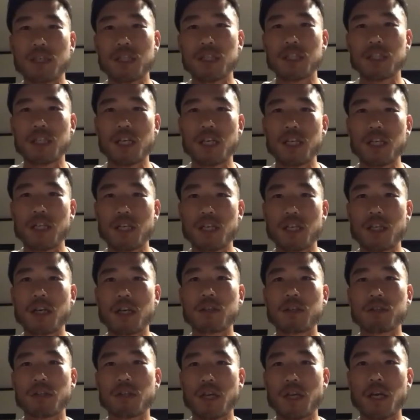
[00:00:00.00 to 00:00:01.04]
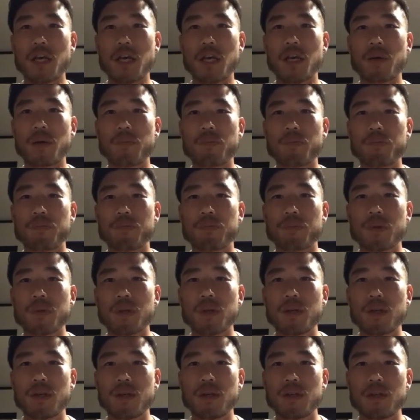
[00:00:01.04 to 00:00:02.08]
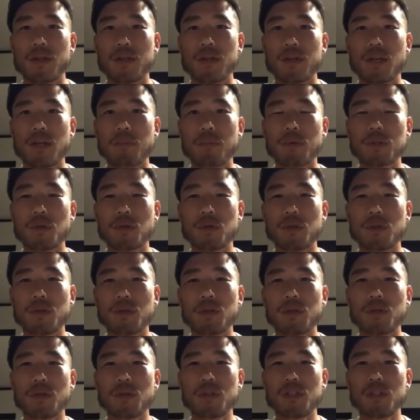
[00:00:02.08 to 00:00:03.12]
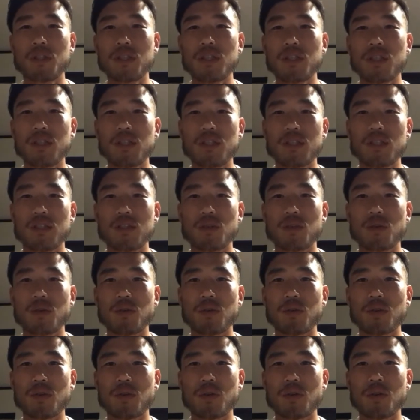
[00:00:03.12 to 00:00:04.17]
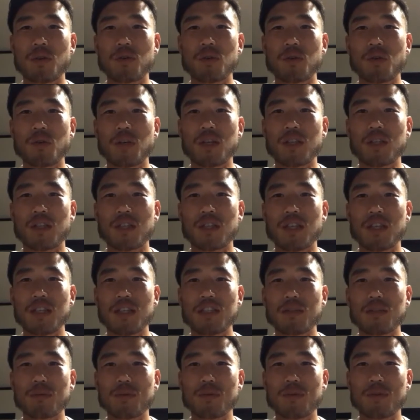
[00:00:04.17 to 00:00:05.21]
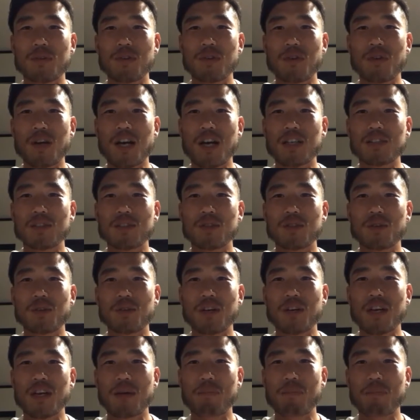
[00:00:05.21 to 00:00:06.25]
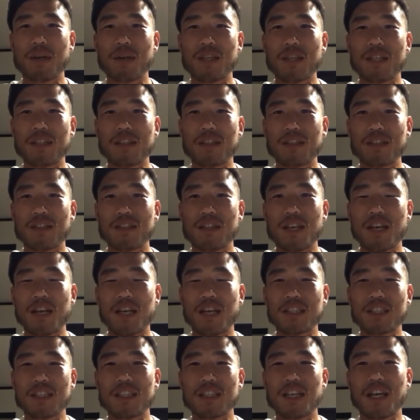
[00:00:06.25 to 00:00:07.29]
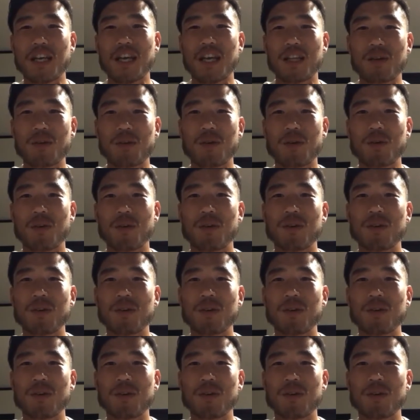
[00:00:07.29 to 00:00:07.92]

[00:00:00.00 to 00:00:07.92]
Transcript: 試合出れなくて、やっぱそういう苦しい状況の時って自分の感情がやっぱり出がちだけど、